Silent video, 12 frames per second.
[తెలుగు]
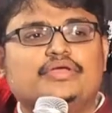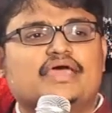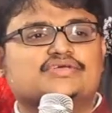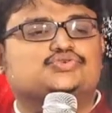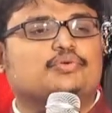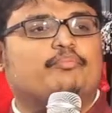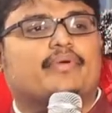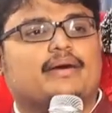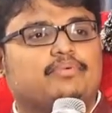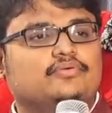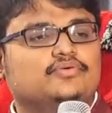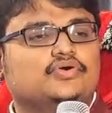యేసు
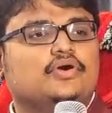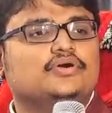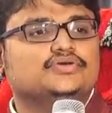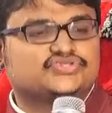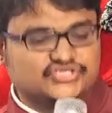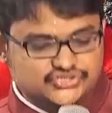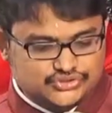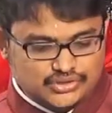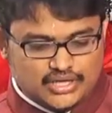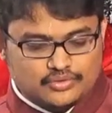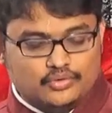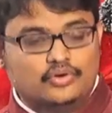ప్రభు
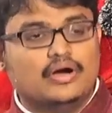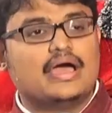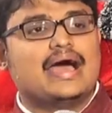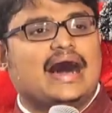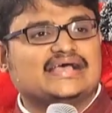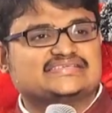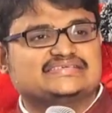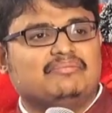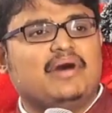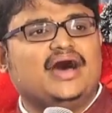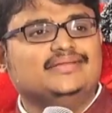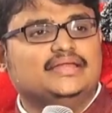శిష్యులకు ఆ
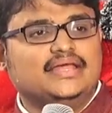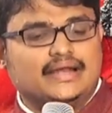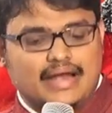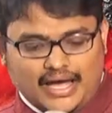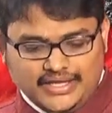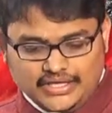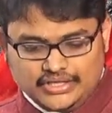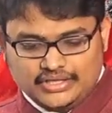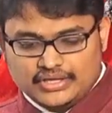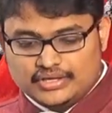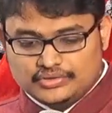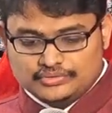సమాధి రాయి
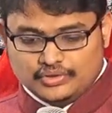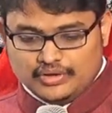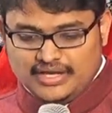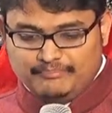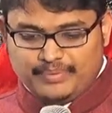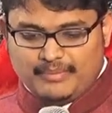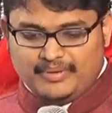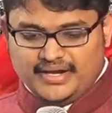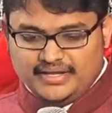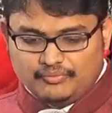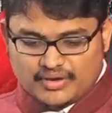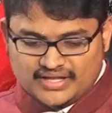
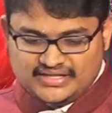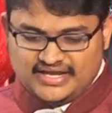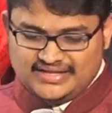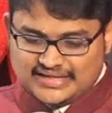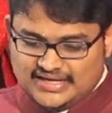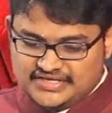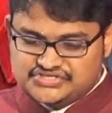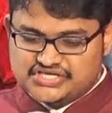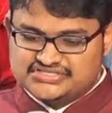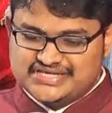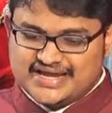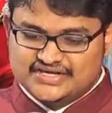దుర్లింపబడి ఉన్నదని
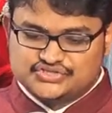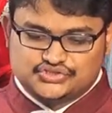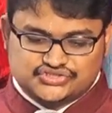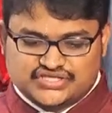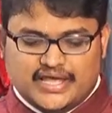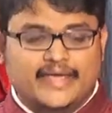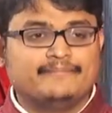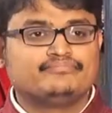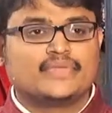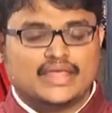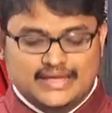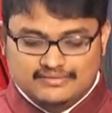తెలియజేశారని చూస్తే
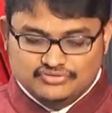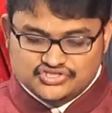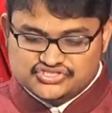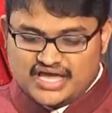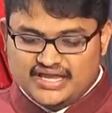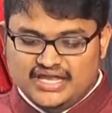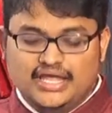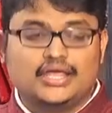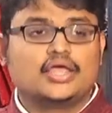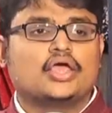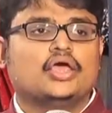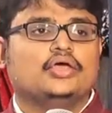ఈ విషయాన్ని
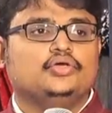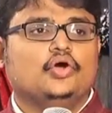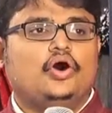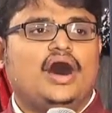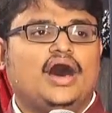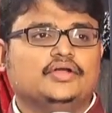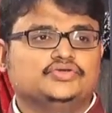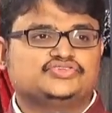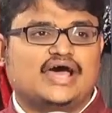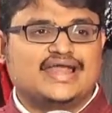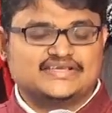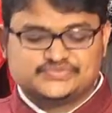యోహాను
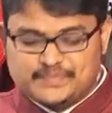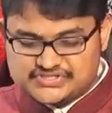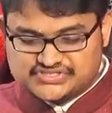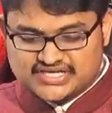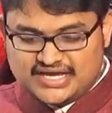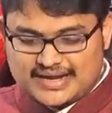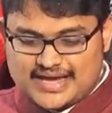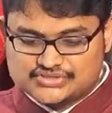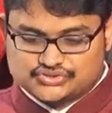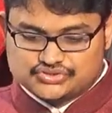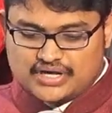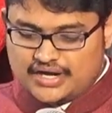చాలా స్పష్టంగా
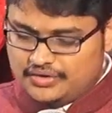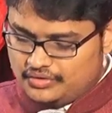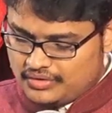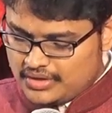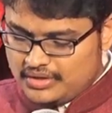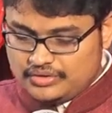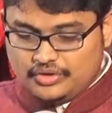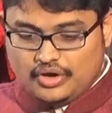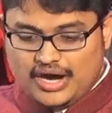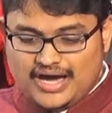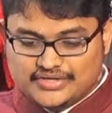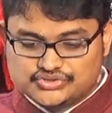రాస్తున్నాడు
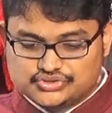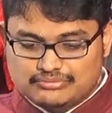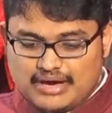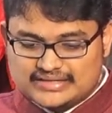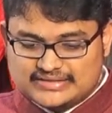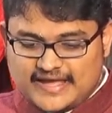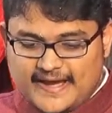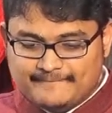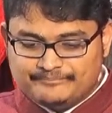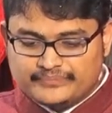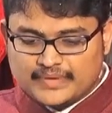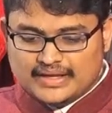యోహాను సువార్త
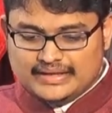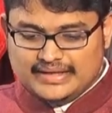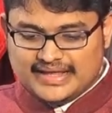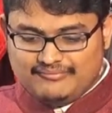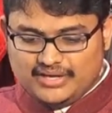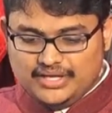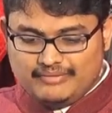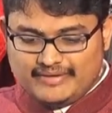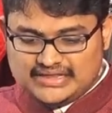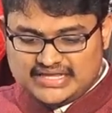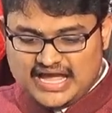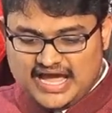ఇరవయో
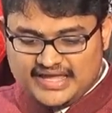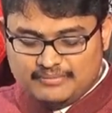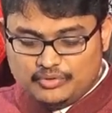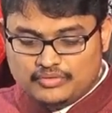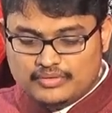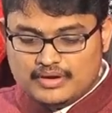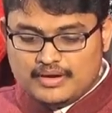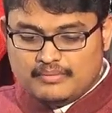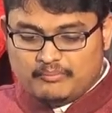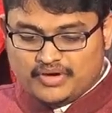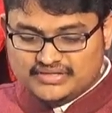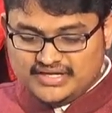అధ్యాయము
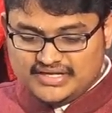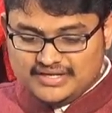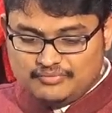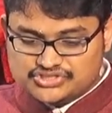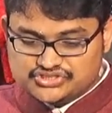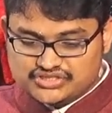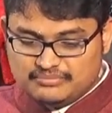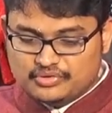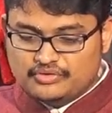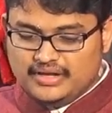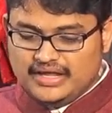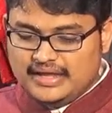మొదటి వచనము
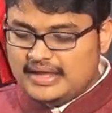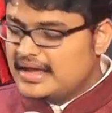నుండి